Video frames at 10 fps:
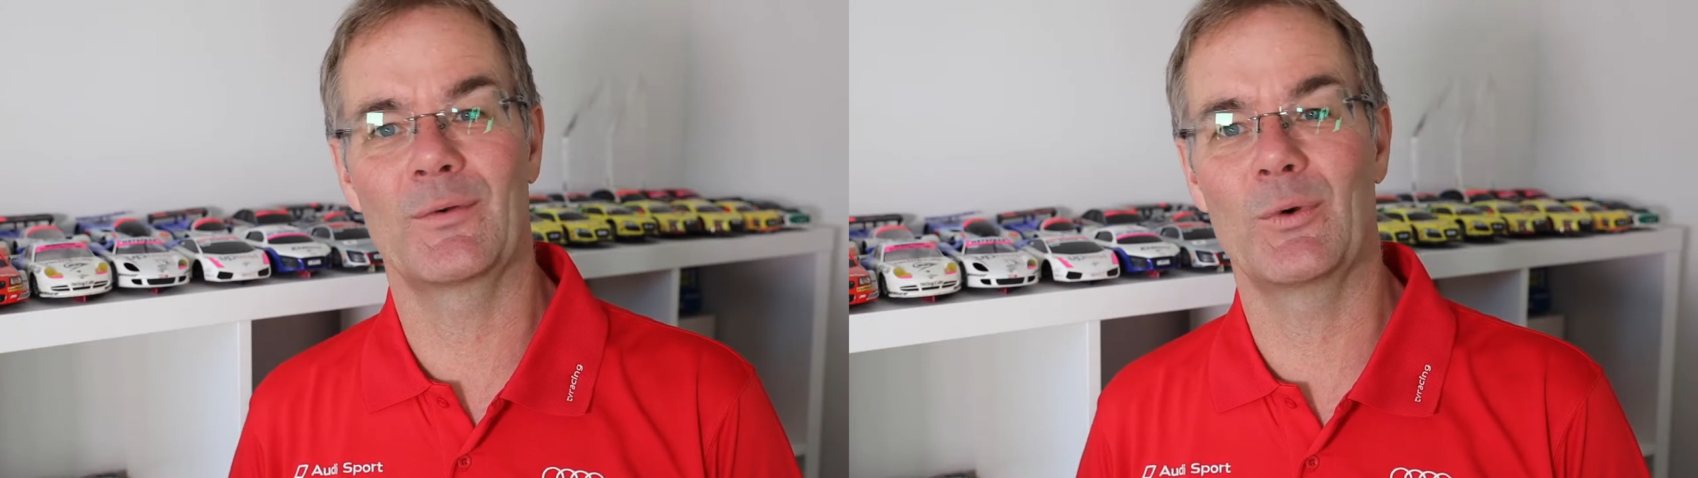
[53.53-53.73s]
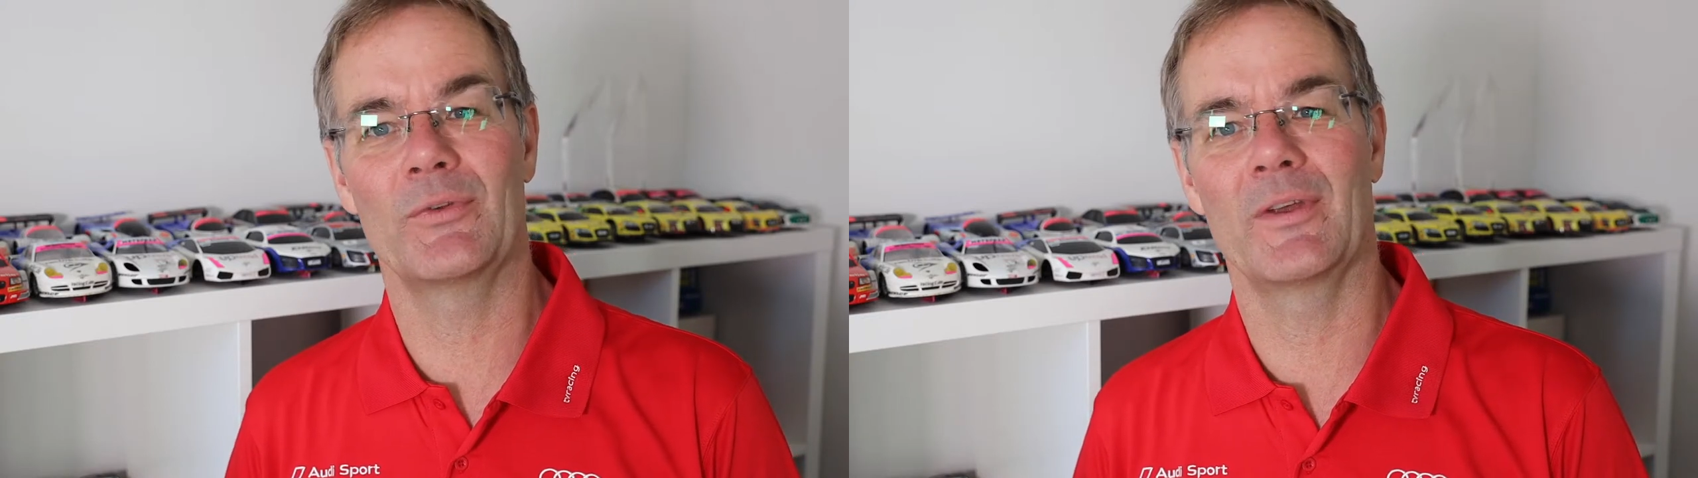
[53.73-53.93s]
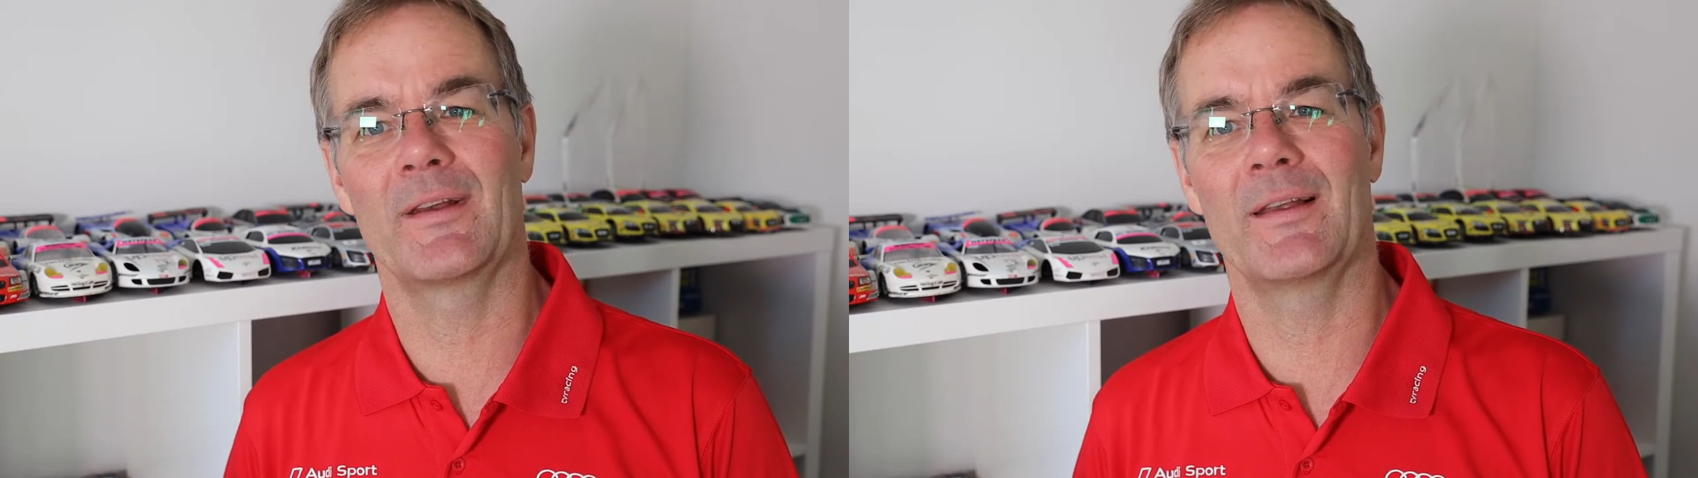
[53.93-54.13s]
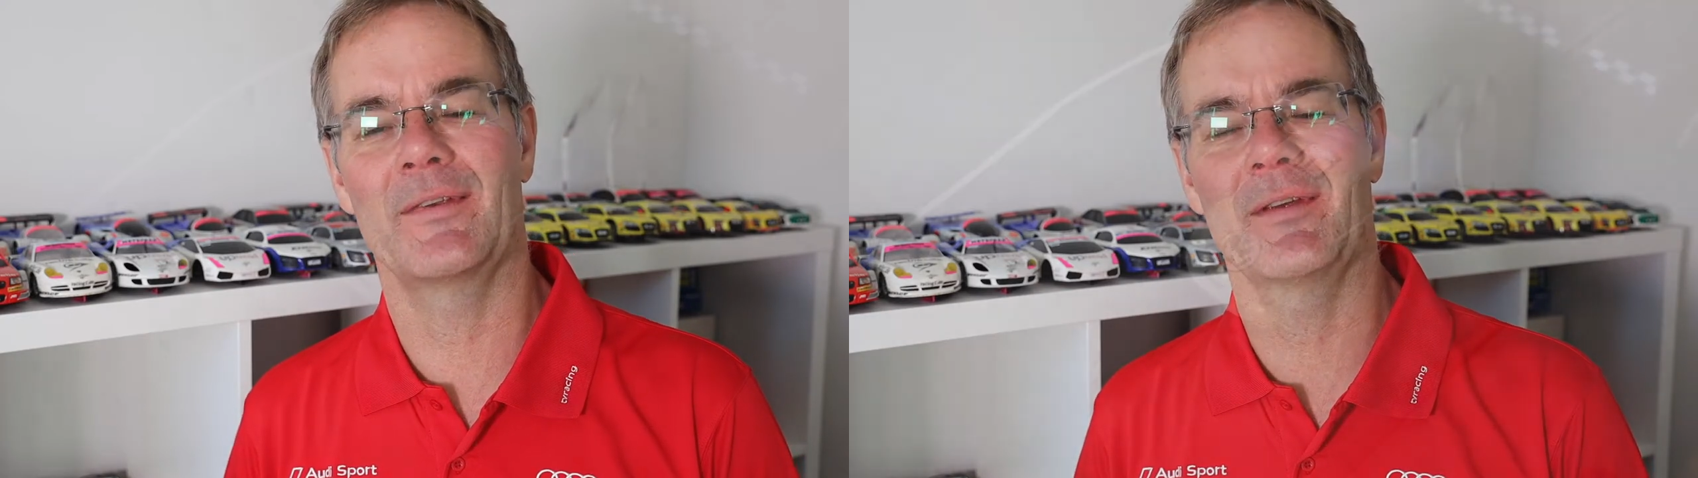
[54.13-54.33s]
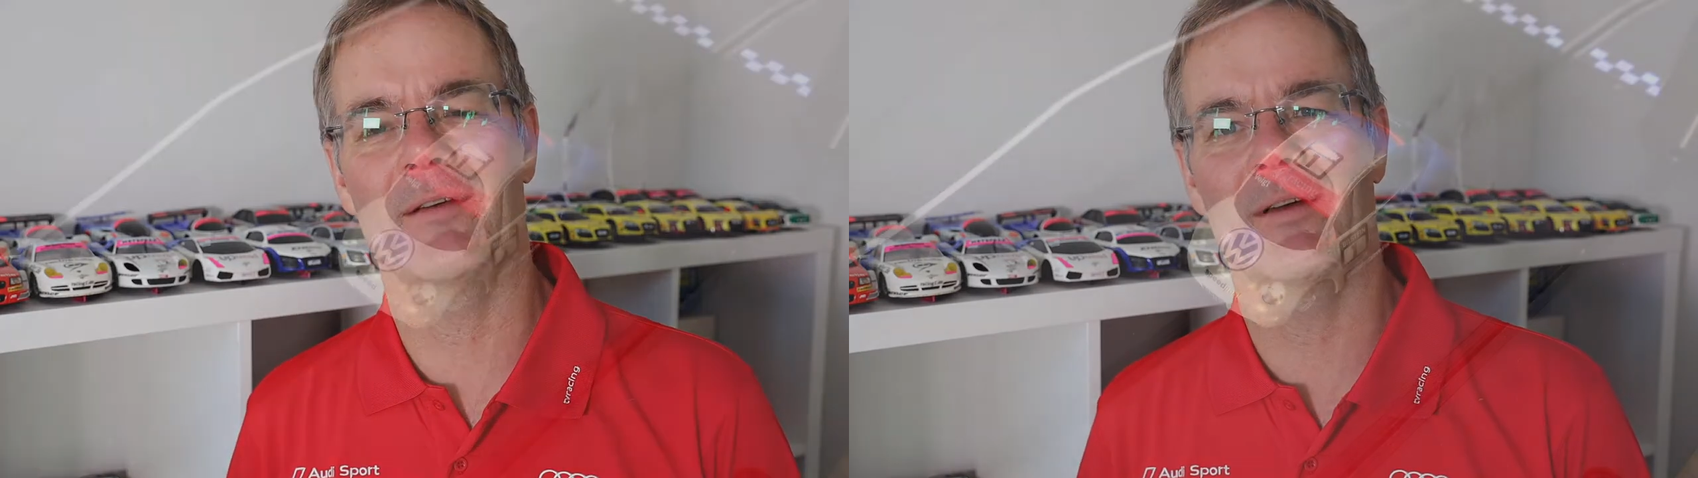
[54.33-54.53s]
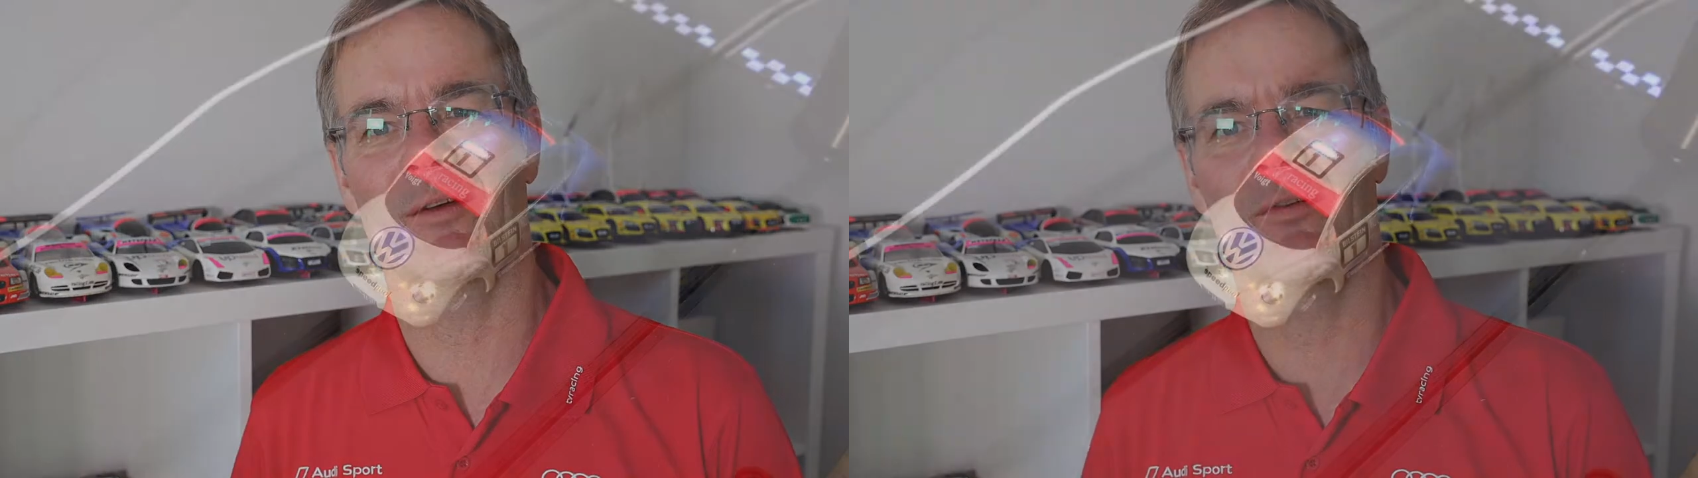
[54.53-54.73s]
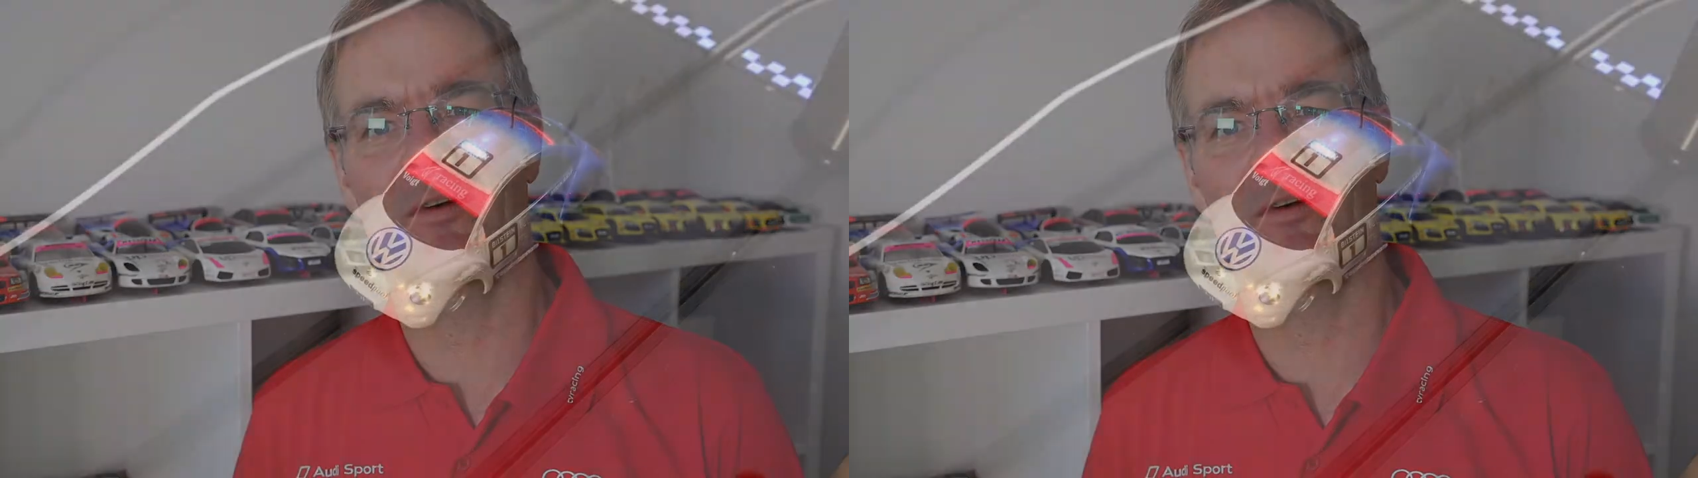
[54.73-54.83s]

großer Klassiker war der